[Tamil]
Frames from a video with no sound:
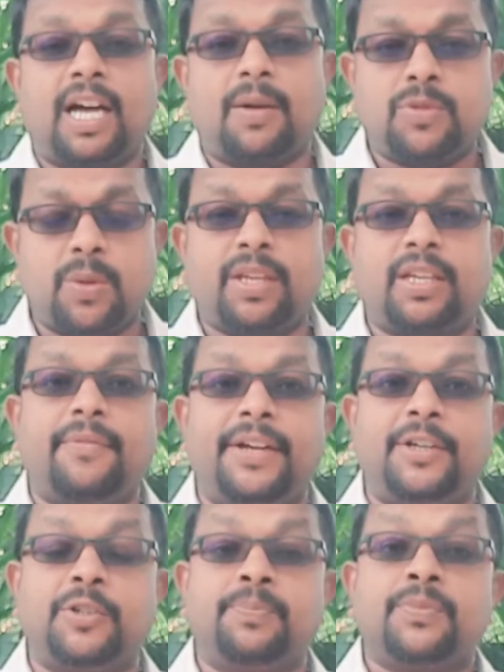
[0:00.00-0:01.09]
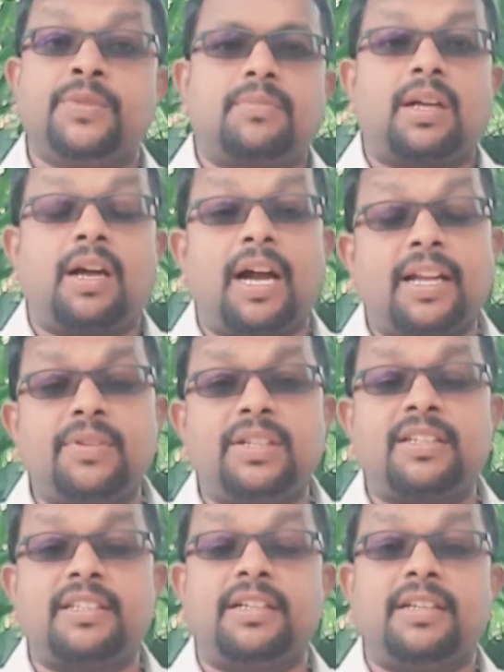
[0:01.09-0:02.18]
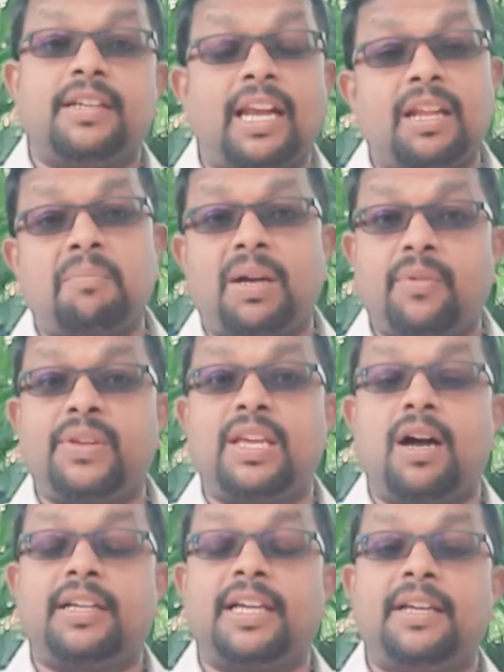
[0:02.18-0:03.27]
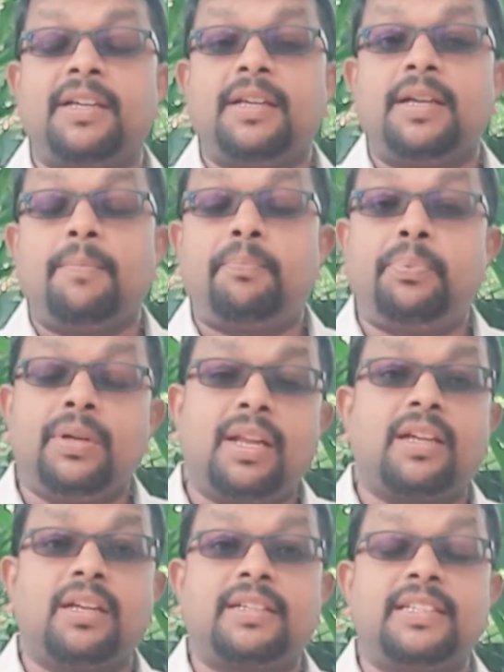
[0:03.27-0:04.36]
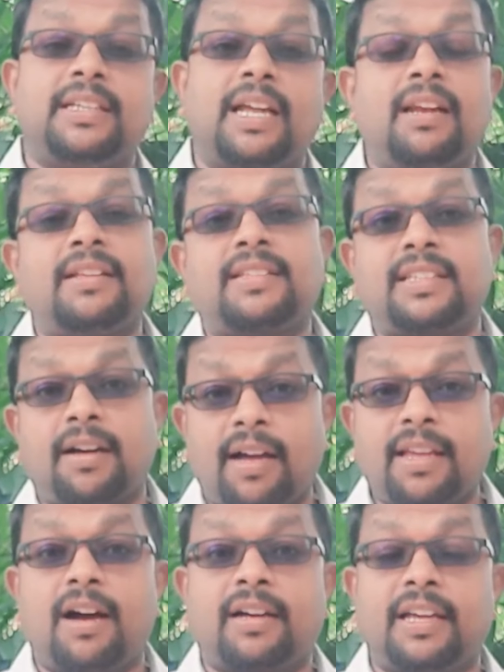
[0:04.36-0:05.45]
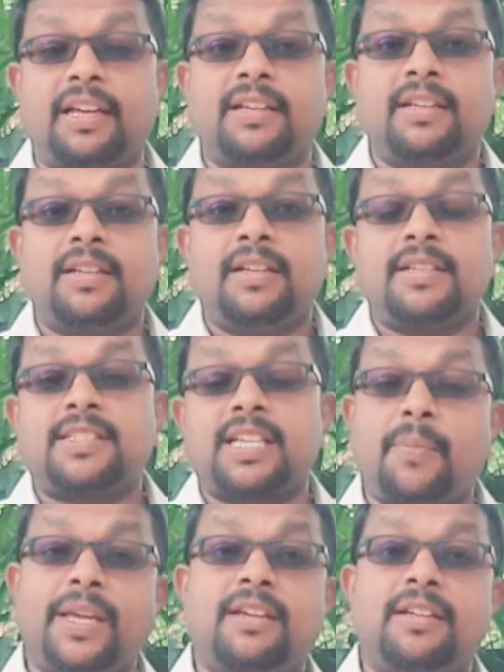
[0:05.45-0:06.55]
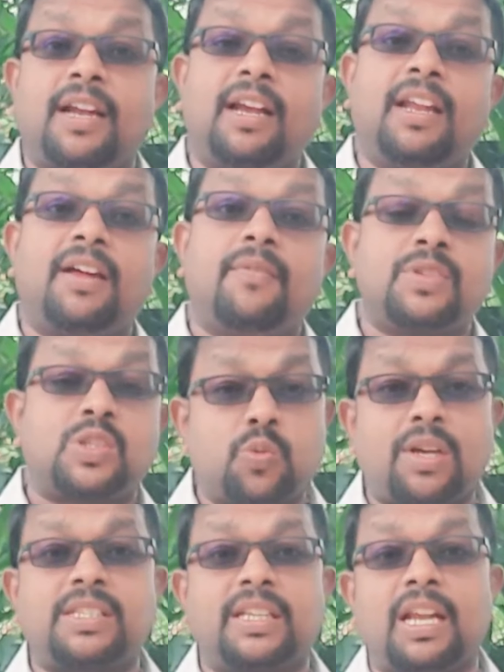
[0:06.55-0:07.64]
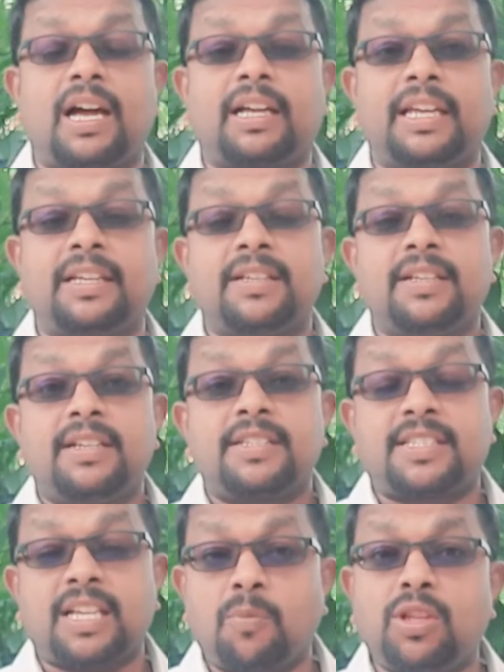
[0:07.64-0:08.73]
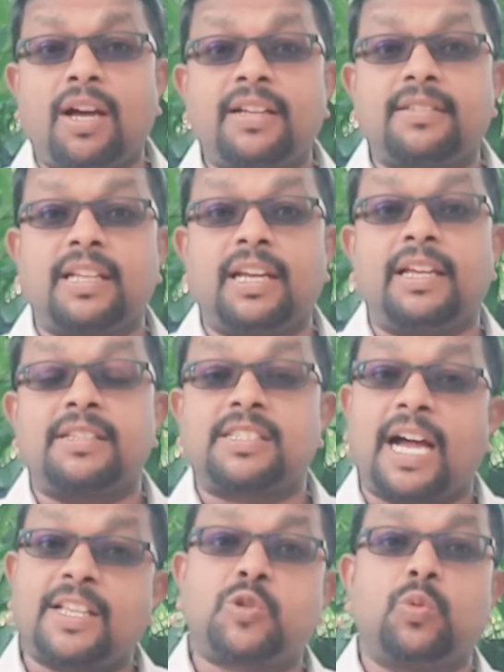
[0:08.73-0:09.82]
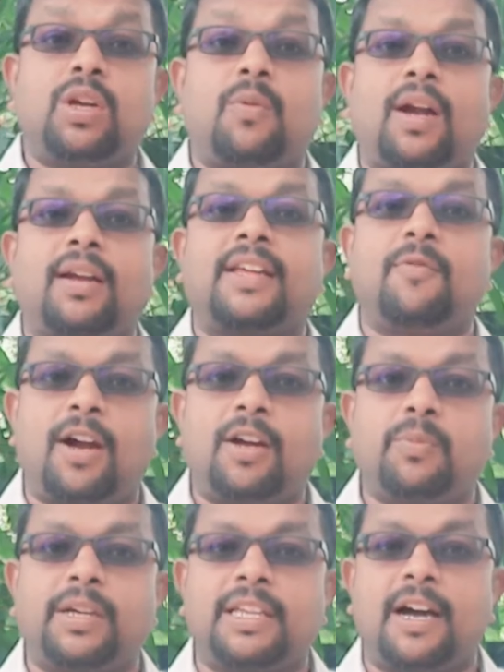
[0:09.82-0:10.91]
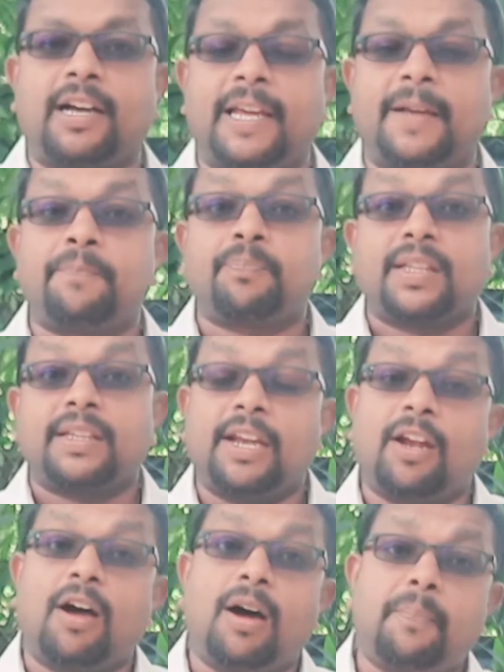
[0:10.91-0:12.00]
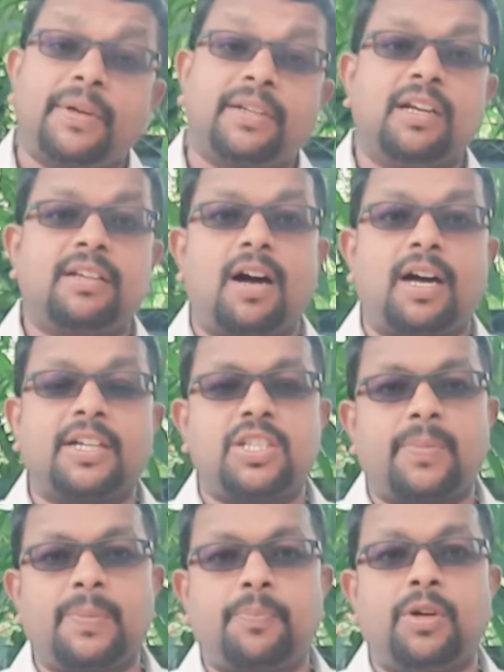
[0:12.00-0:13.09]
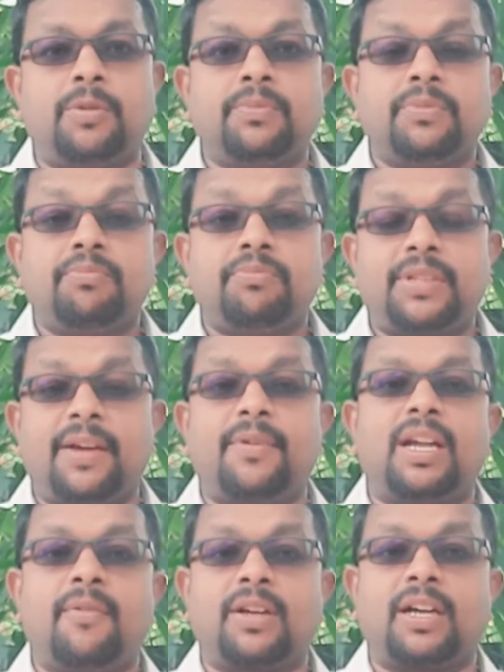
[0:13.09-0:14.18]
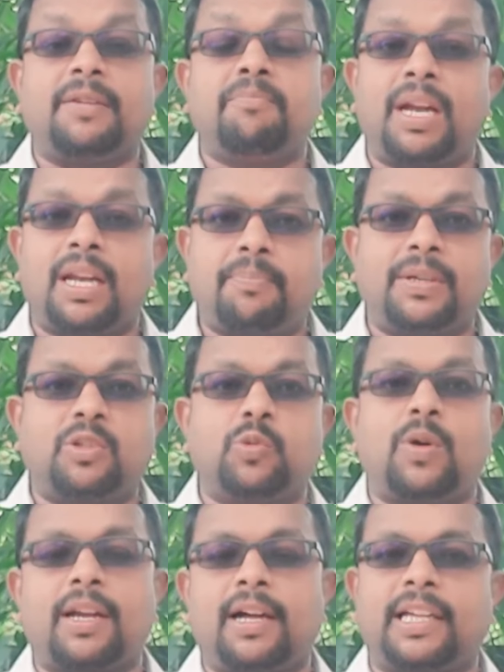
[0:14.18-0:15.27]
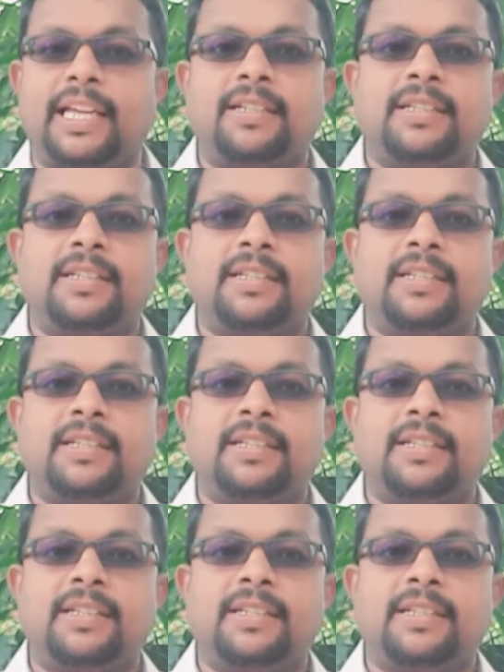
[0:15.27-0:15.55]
நாம் ஜெபிக்க வேண்டும் கணவருக்கு நல்ல மனைவியாக பிள்ளைகளுக்கு நல்ல தாயாக சபைக்கு நல்ல விசுவாசிகளாக சமுதாயத்தில் சாட்சியுள்ள வாழ்க்கை வாழும்படியாக எல்லா பெண்களுக்காக ஜெபிப்போம் தேவன் அவர்களை பலப்படுத்துவாராக